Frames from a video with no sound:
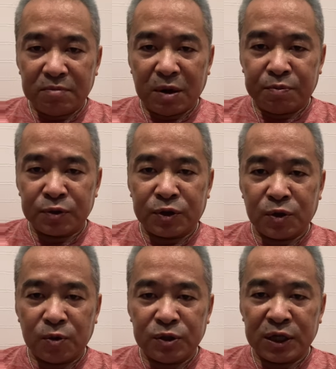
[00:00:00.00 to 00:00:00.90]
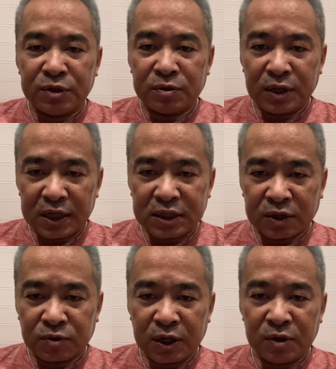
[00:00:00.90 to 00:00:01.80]
まあ、仏教でいうね、
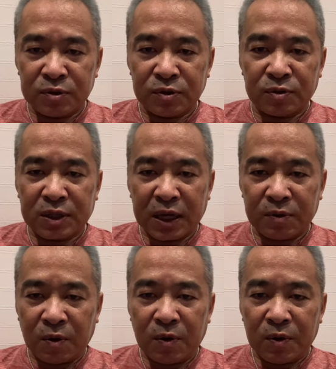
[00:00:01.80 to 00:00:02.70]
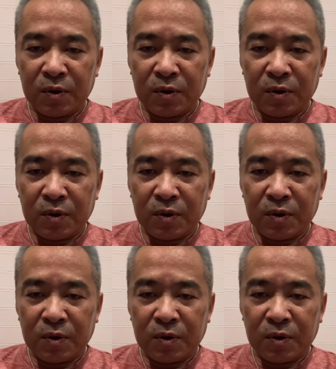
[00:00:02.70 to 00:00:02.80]
悟りの状態を、